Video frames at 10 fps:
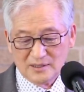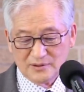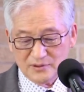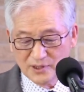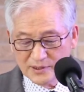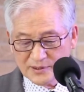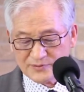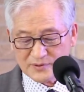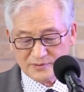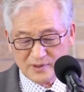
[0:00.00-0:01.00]

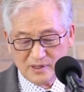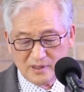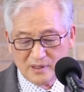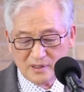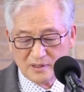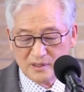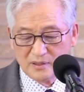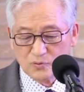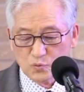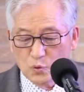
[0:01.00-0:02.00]
너는
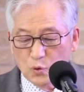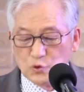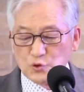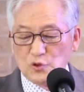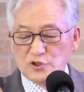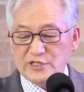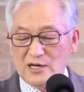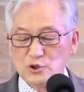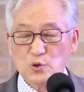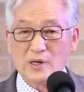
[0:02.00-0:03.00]
우주를
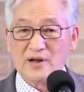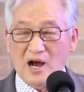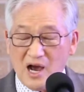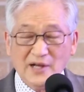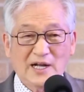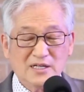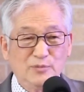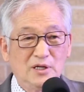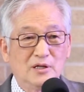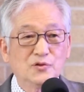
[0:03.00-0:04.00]
창조한
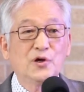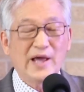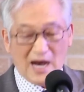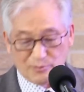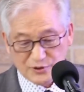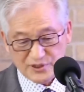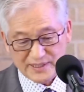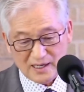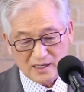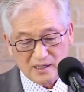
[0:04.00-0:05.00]
하나님이 너의
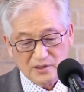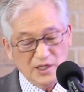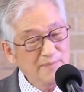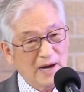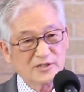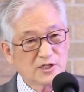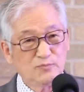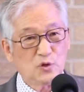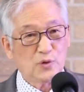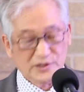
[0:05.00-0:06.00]
아버지다. 이
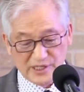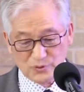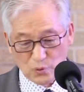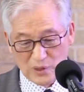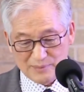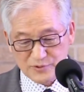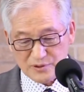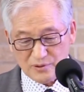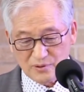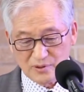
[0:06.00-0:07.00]
말씀도 굉장히
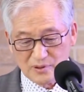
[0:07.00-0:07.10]
놀랍죠.